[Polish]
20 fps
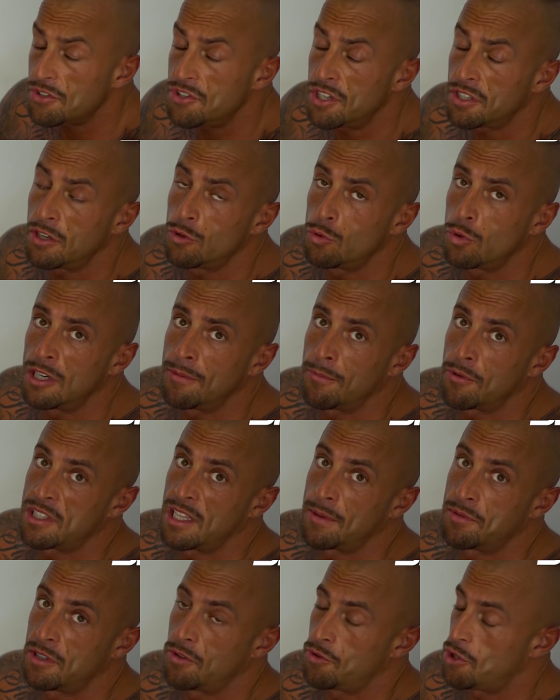dzięki którym
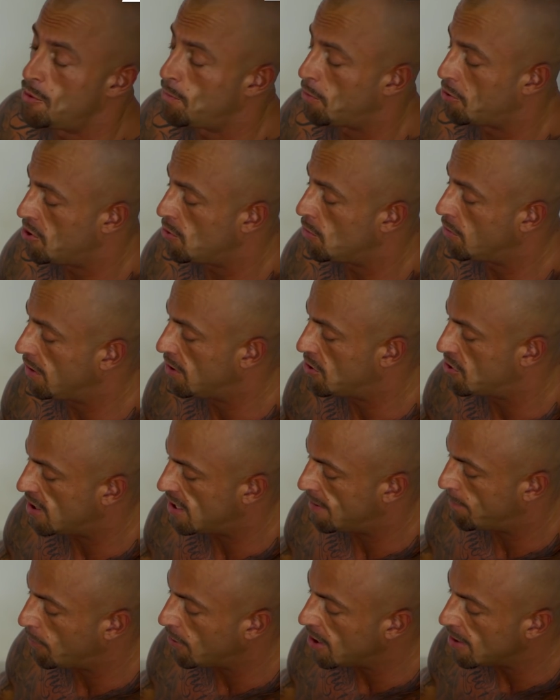można przenosić posiłki,
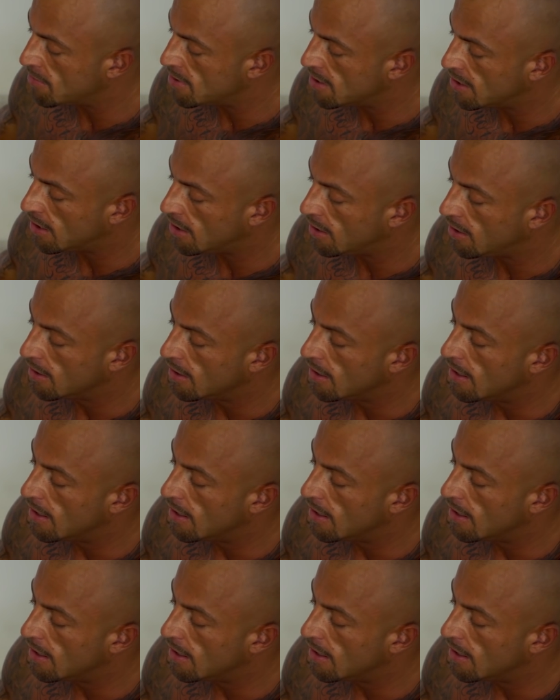cztery pojemniki